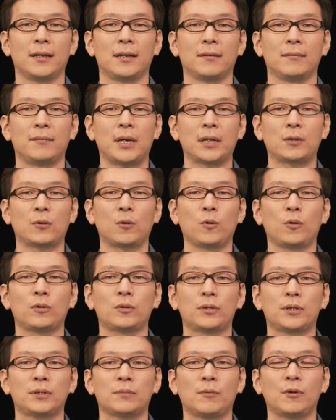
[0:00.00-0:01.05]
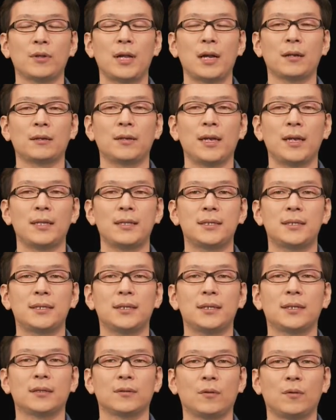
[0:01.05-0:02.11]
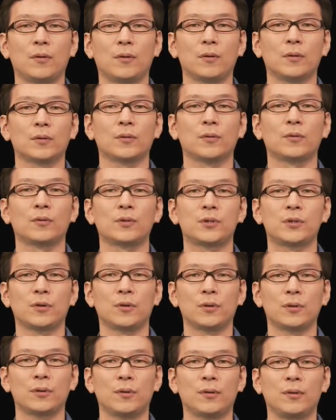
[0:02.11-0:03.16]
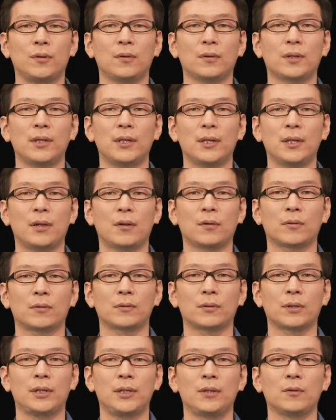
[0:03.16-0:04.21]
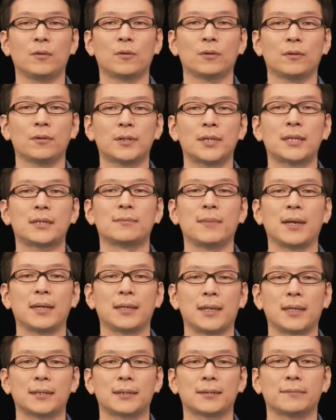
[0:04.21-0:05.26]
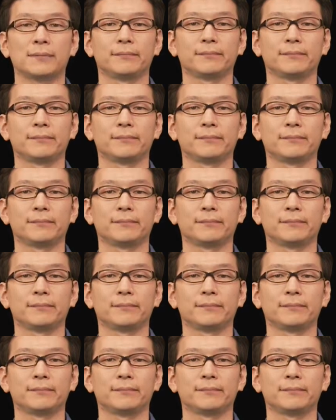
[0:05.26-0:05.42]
マトロックスモナーク HD の特徴と機能の説明です。